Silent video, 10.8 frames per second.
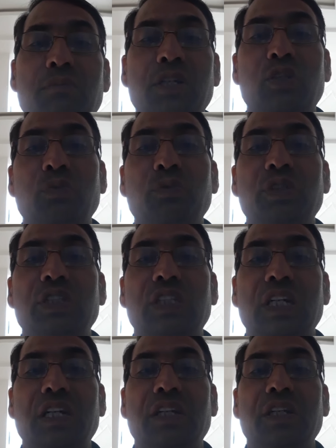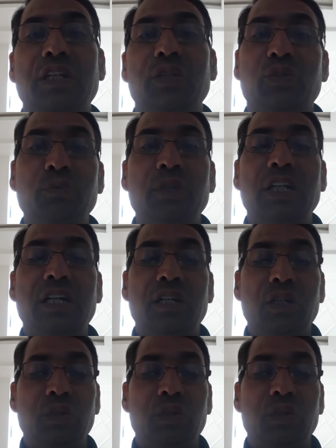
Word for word: महत्वपूर्ण स्थान क्यों मिला